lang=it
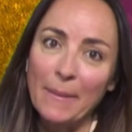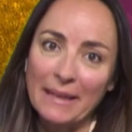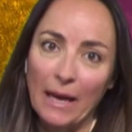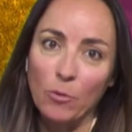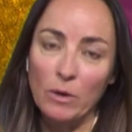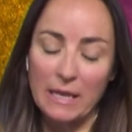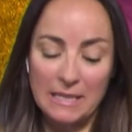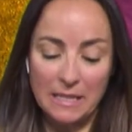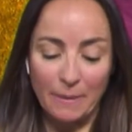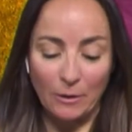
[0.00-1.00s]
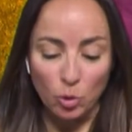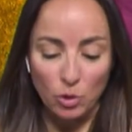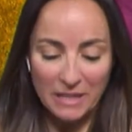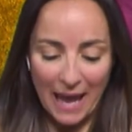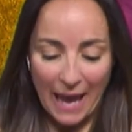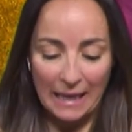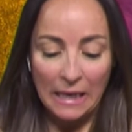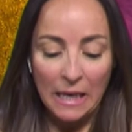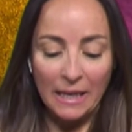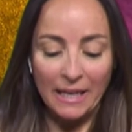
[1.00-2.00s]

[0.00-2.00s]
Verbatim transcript: perché è lunghissima. Tu sei